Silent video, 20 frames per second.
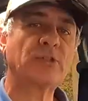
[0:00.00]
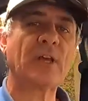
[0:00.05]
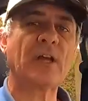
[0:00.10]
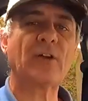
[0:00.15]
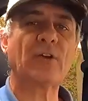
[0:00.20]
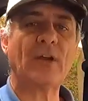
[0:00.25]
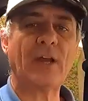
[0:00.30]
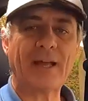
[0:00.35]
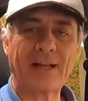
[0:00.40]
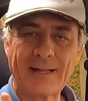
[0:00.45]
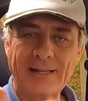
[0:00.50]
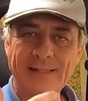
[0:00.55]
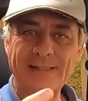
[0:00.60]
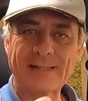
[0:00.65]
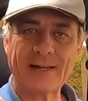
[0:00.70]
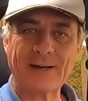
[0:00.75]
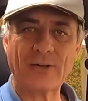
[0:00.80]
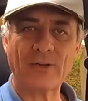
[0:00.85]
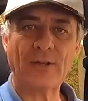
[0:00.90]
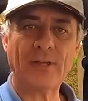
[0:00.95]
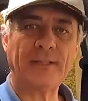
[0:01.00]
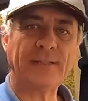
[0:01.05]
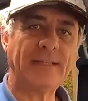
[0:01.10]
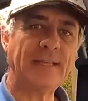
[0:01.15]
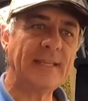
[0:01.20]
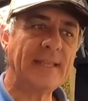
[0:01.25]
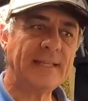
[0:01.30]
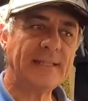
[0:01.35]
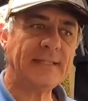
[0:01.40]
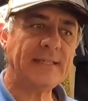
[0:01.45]
o sea, con las casas
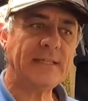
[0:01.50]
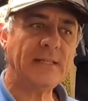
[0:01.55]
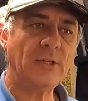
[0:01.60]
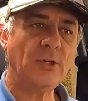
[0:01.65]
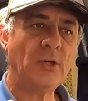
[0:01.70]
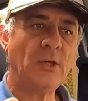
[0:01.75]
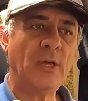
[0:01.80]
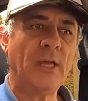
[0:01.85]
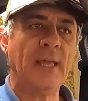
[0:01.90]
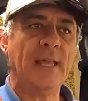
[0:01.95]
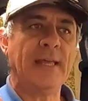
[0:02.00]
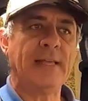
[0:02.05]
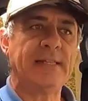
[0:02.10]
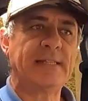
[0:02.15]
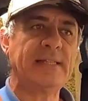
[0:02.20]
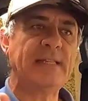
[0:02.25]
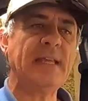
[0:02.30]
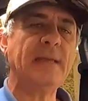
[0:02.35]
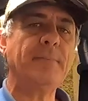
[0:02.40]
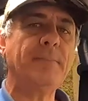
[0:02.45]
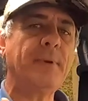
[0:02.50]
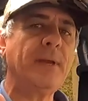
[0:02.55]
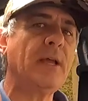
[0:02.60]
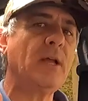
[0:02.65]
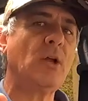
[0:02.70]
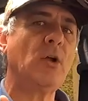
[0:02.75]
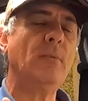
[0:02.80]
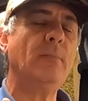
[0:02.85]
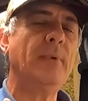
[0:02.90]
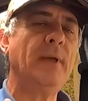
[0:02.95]
rodantes de tiro, siempre es
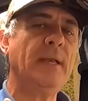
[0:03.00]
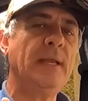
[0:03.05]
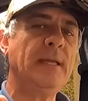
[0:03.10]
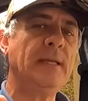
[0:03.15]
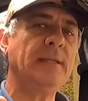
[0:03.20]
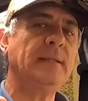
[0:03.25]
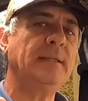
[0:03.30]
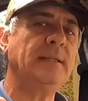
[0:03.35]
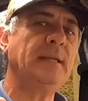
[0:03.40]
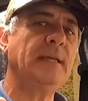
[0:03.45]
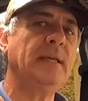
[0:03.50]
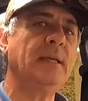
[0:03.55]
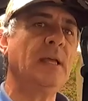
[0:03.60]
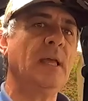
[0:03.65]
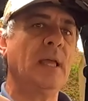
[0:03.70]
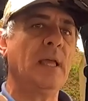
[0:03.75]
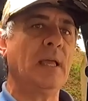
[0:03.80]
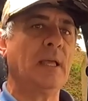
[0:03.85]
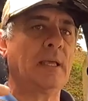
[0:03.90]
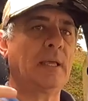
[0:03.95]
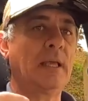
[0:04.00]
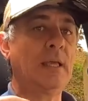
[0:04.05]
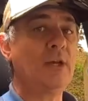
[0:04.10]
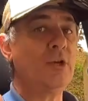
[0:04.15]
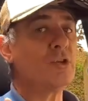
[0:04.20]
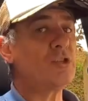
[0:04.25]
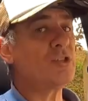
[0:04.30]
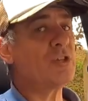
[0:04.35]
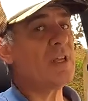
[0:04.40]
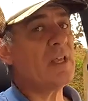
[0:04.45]
conveniente que
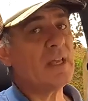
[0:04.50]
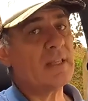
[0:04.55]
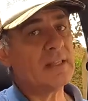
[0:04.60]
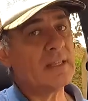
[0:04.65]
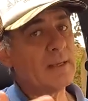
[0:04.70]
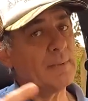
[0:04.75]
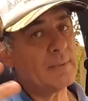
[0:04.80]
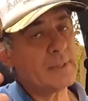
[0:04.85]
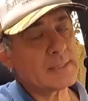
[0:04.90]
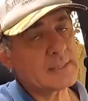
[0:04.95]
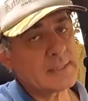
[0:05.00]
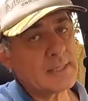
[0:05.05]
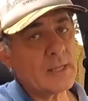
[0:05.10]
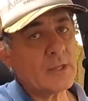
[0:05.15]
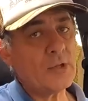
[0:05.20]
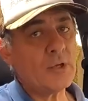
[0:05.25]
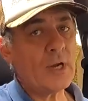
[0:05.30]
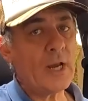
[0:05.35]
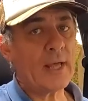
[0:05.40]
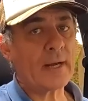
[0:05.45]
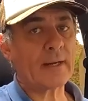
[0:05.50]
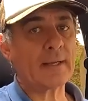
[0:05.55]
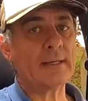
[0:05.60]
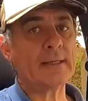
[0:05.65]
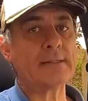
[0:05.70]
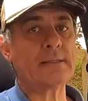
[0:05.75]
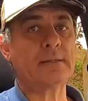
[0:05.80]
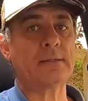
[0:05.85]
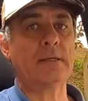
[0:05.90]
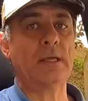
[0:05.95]
no sean demasiado
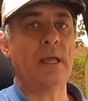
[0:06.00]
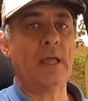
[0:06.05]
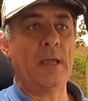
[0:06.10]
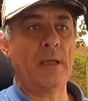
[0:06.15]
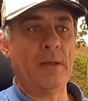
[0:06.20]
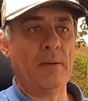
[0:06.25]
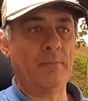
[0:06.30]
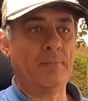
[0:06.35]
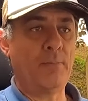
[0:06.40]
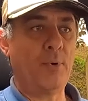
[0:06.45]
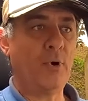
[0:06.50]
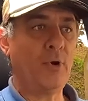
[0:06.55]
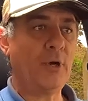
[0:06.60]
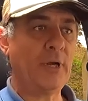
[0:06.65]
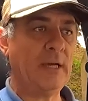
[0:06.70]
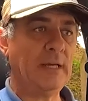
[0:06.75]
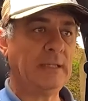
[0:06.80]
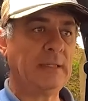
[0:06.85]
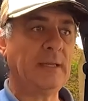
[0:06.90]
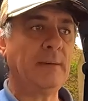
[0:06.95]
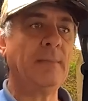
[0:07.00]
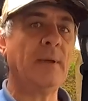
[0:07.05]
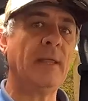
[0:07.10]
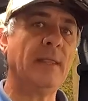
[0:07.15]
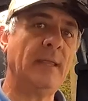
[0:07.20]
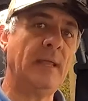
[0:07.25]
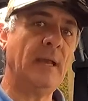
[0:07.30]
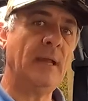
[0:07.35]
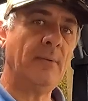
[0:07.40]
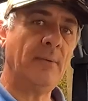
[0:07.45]
largas por el tema
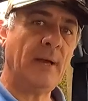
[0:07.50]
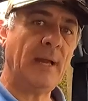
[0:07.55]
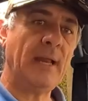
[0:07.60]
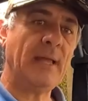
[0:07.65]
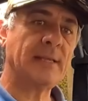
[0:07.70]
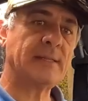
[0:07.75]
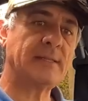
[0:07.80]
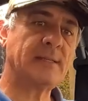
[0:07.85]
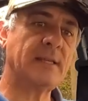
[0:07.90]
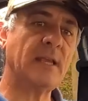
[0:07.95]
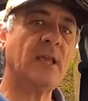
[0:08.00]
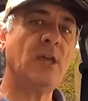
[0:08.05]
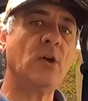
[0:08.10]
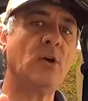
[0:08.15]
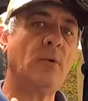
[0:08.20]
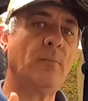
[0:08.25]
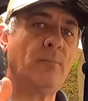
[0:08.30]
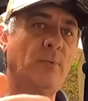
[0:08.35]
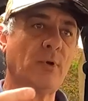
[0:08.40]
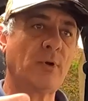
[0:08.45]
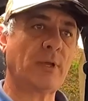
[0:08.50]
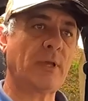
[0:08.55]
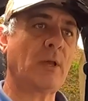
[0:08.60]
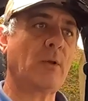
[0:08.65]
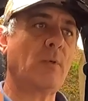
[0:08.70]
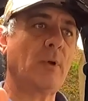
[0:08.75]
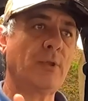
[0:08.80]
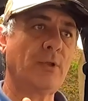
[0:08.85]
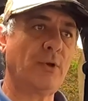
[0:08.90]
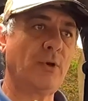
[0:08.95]
del balanceo, porque
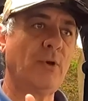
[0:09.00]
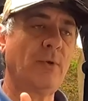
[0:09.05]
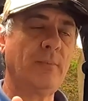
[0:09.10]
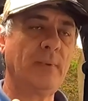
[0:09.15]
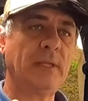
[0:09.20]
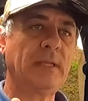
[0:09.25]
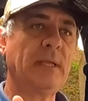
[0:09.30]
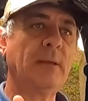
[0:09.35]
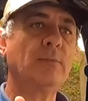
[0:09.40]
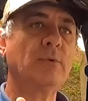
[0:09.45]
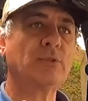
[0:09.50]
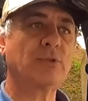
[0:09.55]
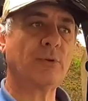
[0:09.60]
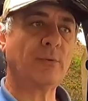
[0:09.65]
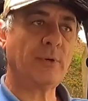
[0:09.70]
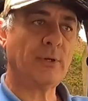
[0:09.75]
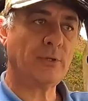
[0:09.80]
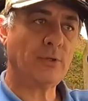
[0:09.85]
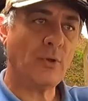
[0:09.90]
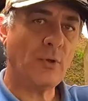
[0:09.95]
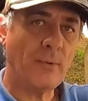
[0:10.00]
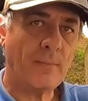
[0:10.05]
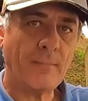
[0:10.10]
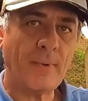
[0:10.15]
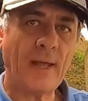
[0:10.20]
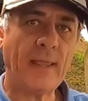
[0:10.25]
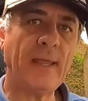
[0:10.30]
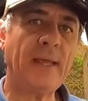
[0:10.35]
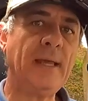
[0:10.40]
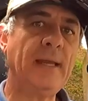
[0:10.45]
cuando nos metemos sobre todo en
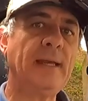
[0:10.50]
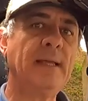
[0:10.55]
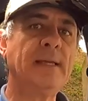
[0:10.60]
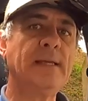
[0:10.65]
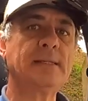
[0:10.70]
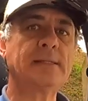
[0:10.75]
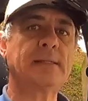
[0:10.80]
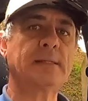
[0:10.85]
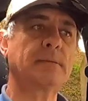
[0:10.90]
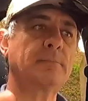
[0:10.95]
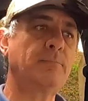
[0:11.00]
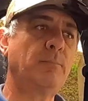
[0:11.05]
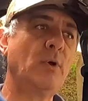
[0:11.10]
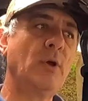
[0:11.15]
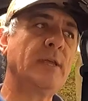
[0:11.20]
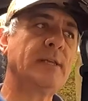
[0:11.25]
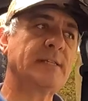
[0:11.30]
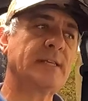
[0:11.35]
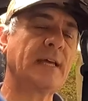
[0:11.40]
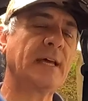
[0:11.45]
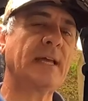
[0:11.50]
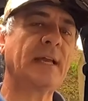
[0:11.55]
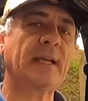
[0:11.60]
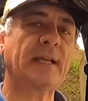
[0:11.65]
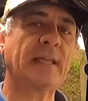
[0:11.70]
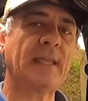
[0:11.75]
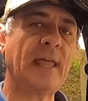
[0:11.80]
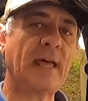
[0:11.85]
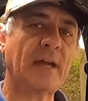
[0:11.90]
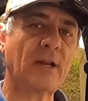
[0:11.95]
badenes puede llegar a
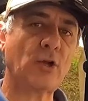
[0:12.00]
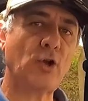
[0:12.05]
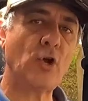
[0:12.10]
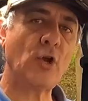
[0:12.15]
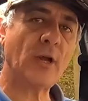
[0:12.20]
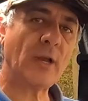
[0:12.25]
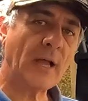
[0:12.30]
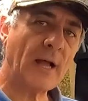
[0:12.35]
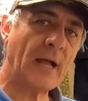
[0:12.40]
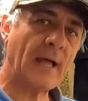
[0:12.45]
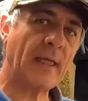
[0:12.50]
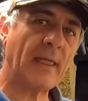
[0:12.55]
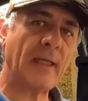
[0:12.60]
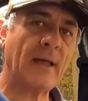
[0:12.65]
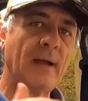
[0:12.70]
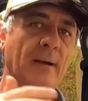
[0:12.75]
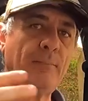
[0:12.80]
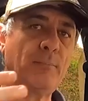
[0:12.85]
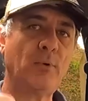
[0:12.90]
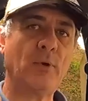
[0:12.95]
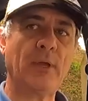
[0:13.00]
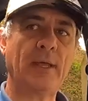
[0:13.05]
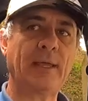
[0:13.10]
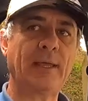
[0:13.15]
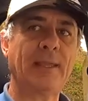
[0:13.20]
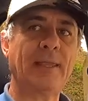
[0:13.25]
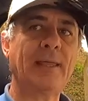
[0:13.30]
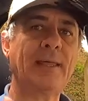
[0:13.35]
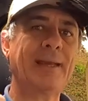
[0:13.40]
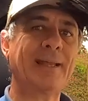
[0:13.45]
quedar colgada, puede
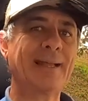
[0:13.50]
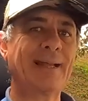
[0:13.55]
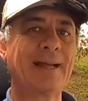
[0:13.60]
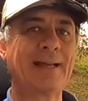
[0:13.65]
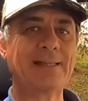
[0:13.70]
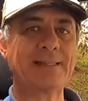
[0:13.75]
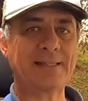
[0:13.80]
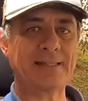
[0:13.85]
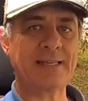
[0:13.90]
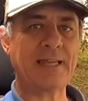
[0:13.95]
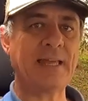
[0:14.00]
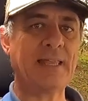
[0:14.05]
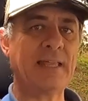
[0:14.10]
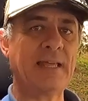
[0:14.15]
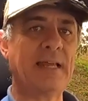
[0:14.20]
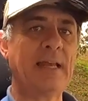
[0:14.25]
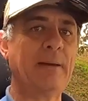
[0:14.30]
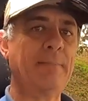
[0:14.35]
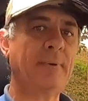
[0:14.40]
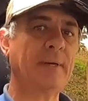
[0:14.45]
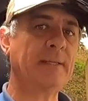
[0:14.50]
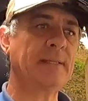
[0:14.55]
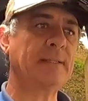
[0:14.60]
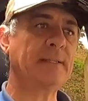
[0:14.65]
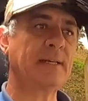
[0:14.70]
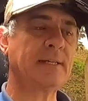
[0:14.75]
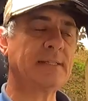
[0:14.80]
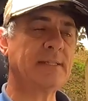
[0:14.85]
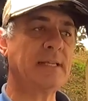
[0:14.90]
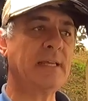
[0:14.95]
quedar enganchada en la parte
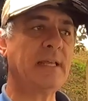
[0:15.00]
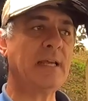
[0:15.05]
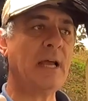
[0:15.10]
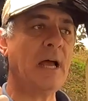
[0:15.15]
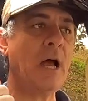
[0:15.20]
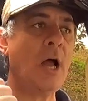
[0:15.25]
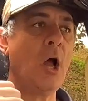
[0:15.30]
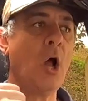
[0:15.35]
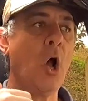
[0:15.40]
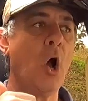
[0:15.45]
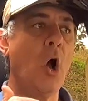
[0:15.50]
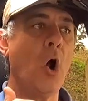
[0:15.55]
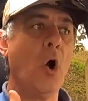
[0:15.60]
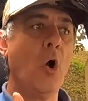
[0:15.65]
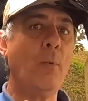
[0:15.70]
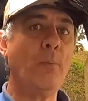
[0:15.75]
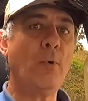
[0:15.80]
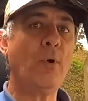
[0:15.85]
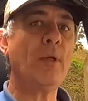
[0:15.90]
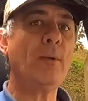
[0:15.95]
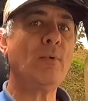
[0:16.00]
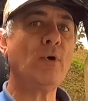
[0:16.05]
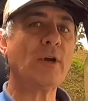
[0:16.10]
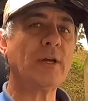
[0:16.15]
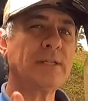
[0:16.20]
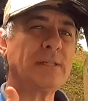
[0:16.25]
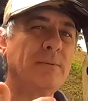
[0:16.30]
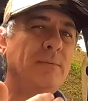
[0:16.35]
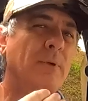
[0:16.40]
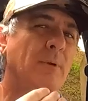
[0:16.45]
trasera o podemos
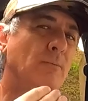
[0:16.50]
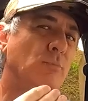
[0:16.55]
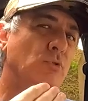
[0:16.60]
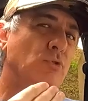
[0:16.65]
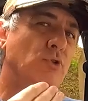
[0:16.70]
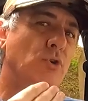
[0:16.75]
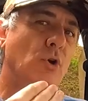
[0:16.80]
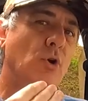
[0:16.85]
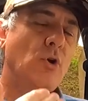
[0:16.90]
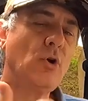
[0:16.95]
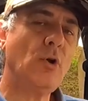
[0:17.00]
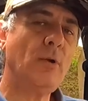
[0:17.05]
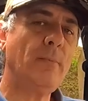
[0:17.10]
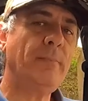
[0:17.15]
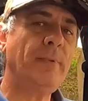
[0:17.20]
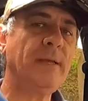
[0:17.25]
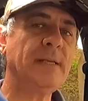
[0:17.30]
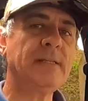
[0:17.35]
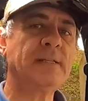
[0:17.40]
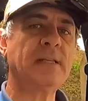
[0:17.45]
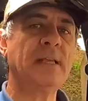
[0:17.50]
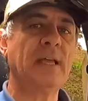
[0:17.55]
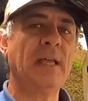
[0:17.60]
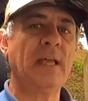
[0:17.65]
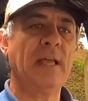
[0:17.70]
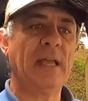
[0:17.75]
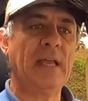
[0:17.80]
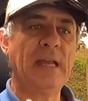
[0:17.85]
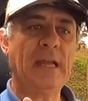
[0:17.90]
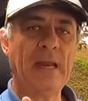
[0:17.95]
recibir muchos golpes
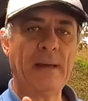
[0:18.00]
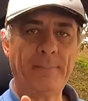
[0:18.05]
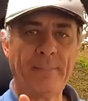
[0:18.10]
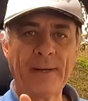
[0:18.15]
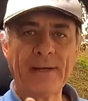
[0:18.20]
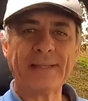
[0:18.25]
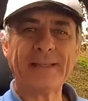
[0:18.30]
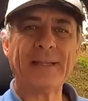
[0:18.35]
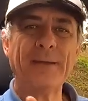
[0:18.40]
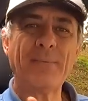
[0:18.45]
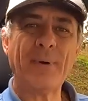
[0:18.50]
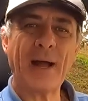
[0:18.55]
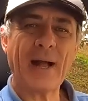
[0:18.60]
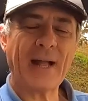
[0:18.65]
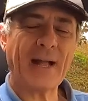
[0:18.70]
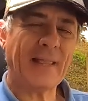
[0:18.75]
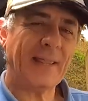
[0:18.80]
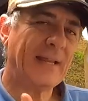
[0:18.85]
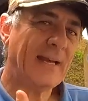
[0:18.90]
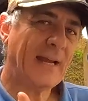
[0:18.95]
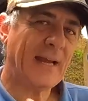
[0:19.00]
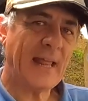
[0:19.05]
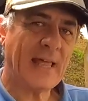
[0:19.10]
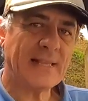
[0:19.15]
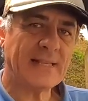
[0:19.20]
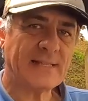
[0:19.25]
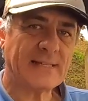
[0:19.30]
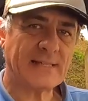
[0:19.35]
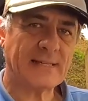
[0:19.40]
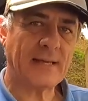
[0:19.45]
en la parte baja de la
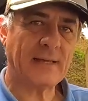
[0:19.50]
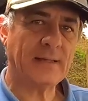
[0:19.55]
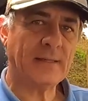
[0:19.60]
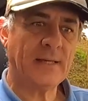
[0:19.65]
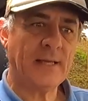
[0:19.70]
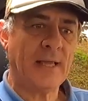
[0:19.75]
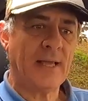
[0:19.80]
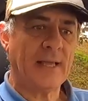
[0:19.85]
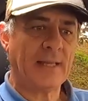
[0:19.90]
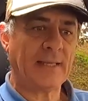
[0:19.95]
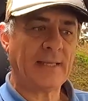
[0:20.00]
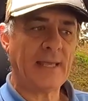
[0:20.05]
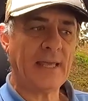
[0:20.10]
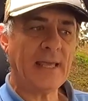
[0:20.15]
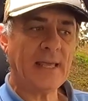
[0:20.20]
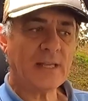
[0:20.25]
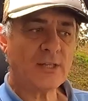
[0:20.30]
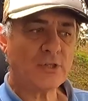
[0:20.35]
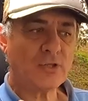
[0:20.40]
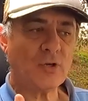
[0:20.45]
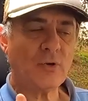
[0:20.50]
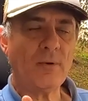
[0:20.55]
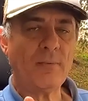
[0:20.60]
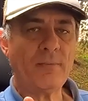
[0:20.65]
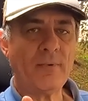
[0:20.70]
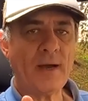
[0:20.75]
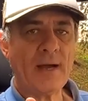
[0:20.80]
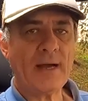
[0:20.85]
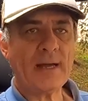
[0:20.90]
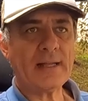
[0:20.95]
lanza que eso
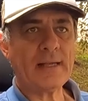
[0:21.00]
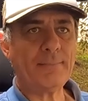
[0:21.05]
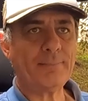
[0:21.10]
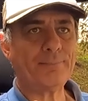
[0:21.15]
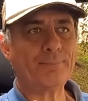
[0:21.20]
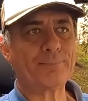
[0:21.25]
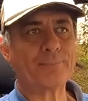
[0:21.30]
va